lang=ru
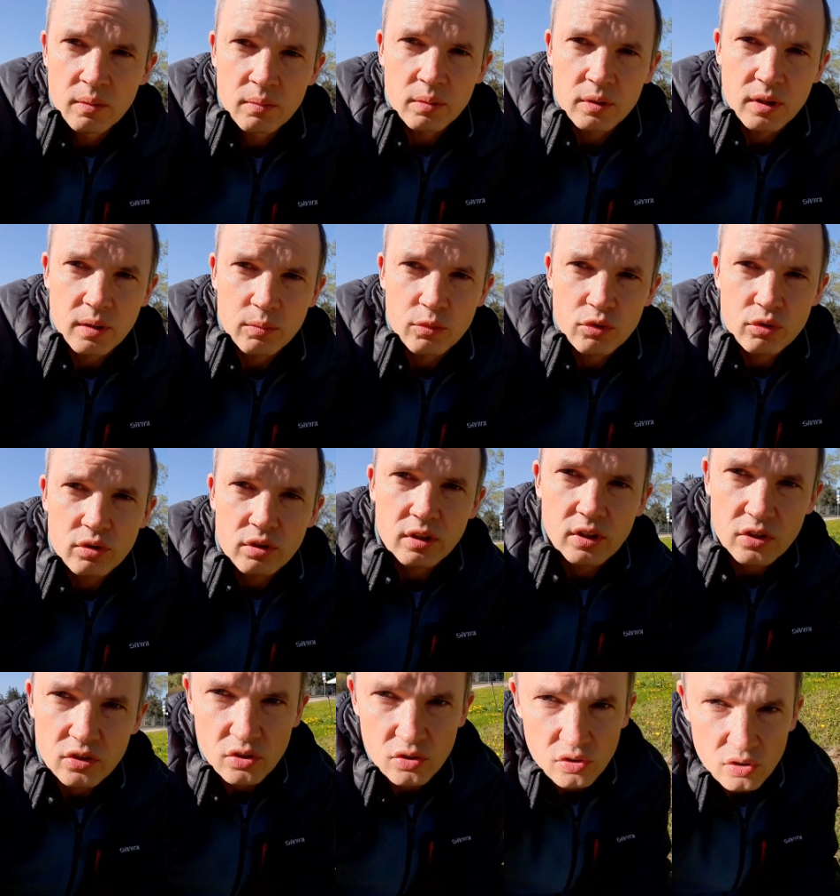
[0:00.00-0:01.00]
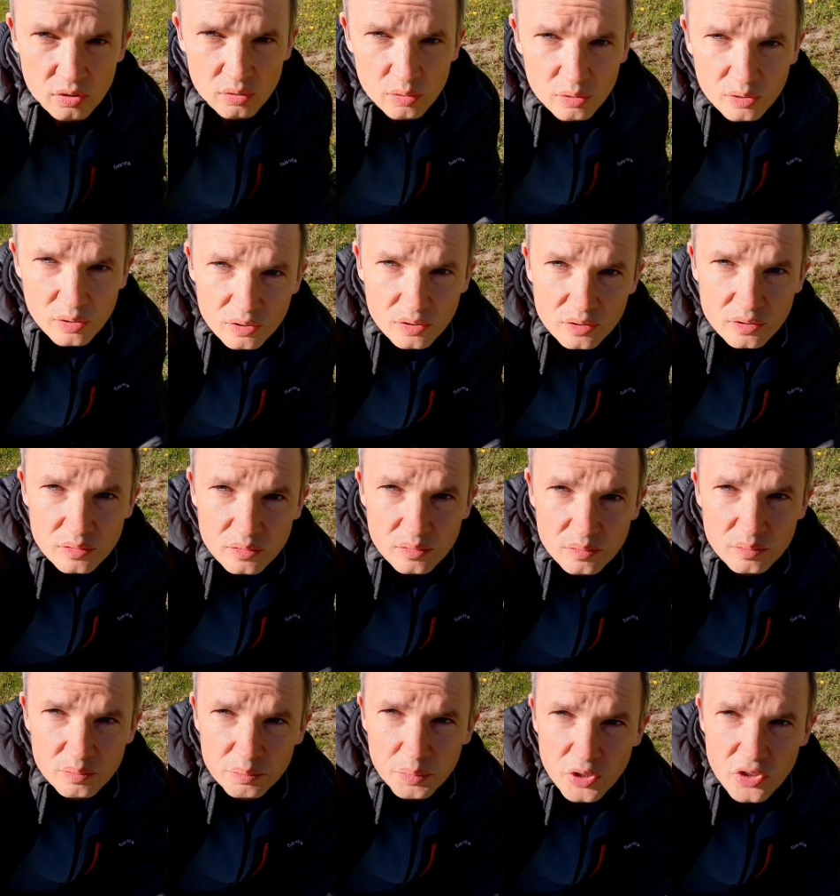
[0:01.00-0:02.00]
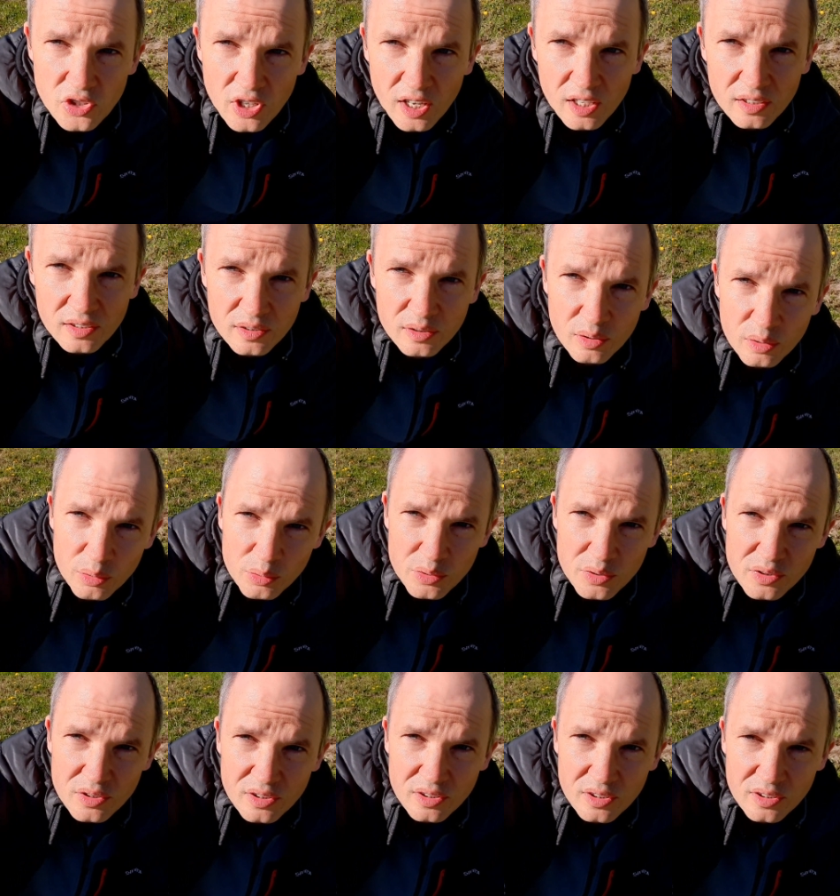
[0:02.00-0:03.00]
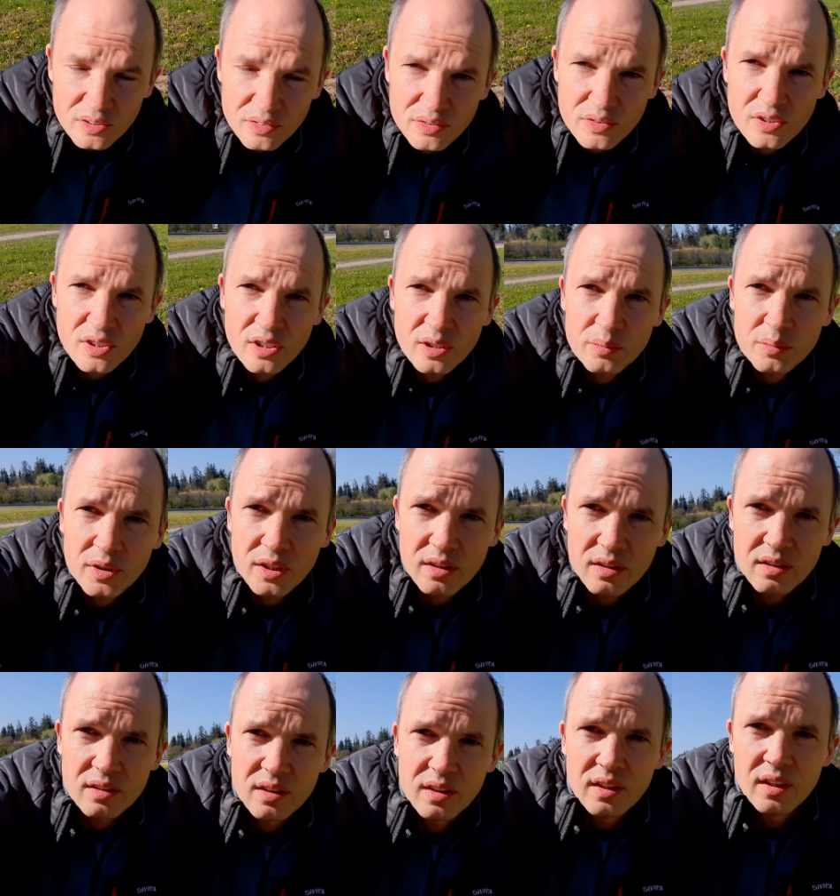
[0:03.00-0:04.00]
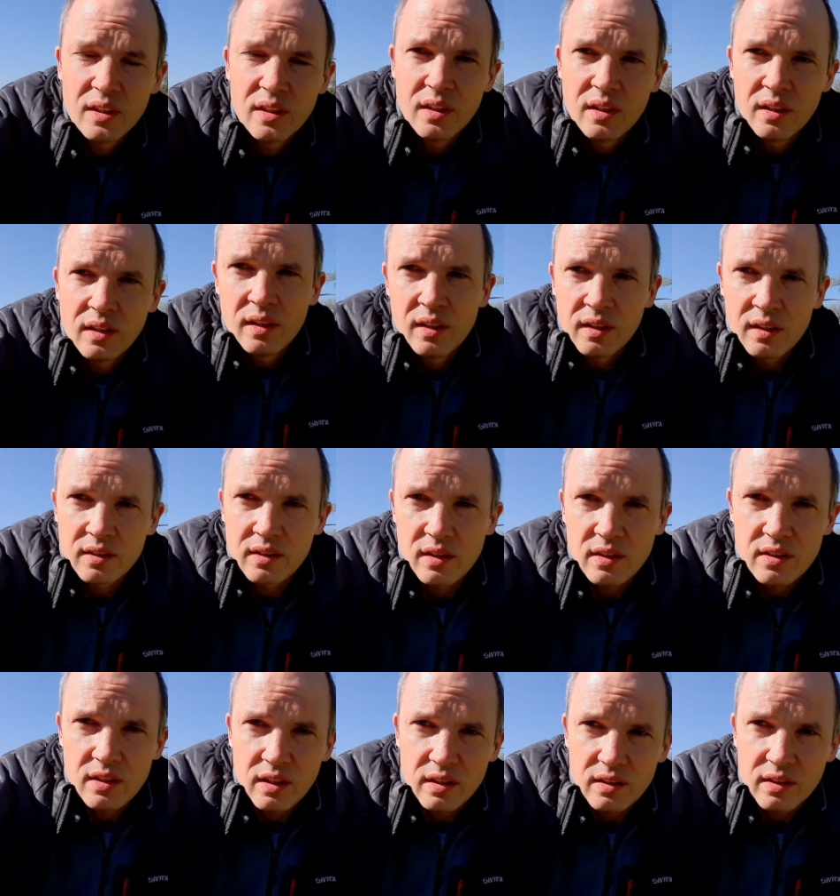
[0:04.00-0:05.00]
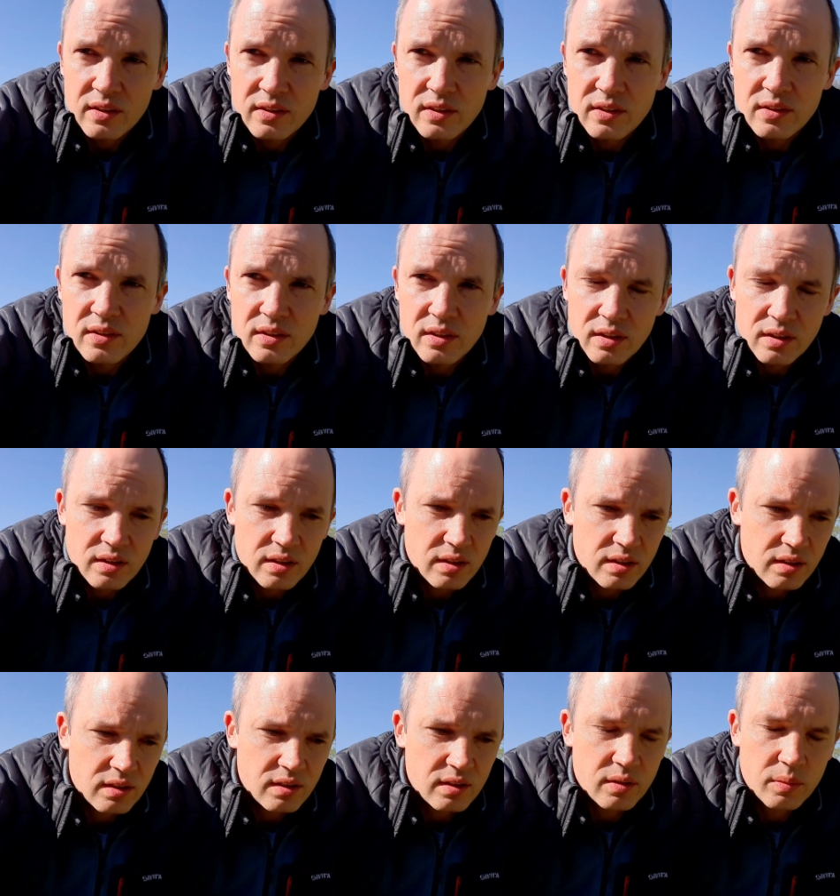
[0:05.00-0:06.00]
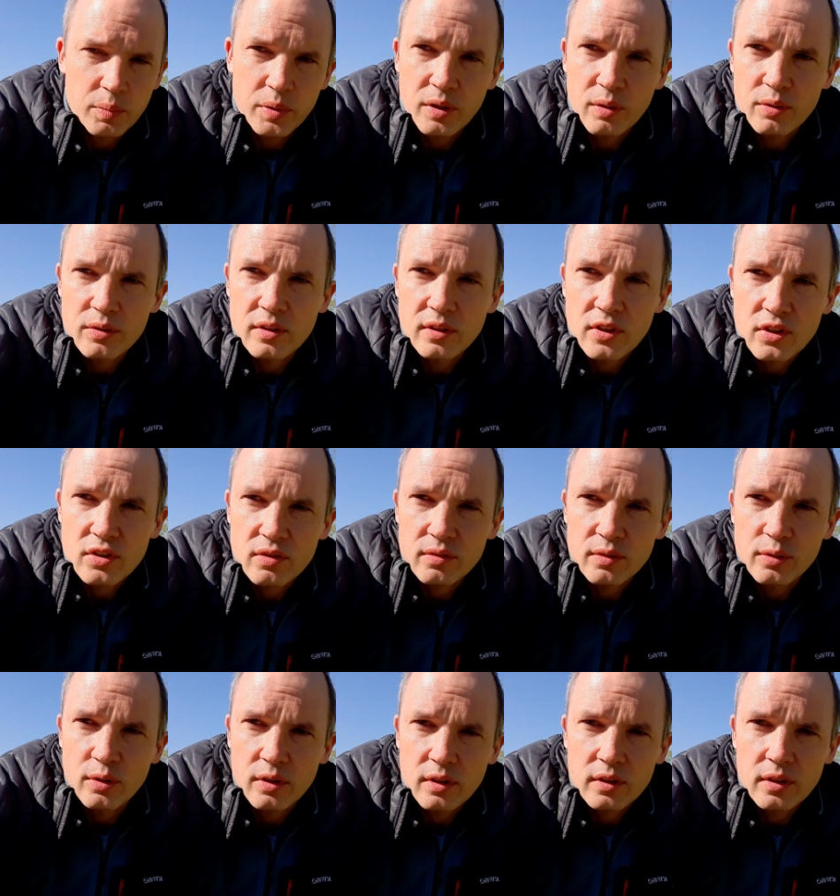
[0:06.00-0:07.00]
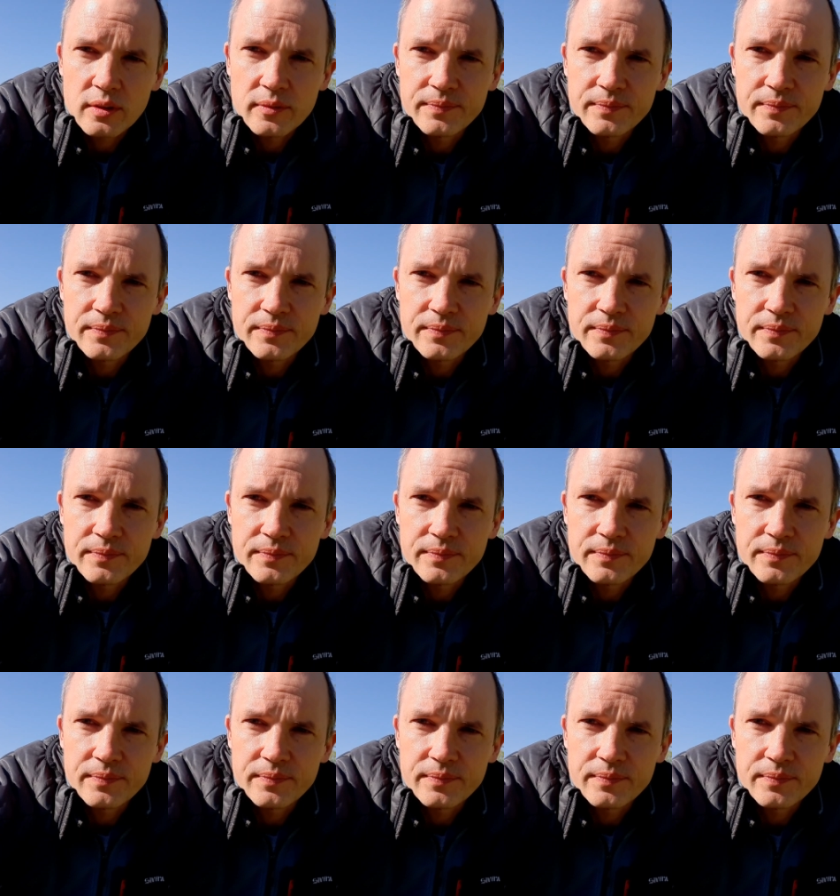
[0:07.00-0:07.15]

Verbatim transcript: Потому что, конечно же, ну, это печаль, грусть и в целом так нельзя относиться к природе нашего города.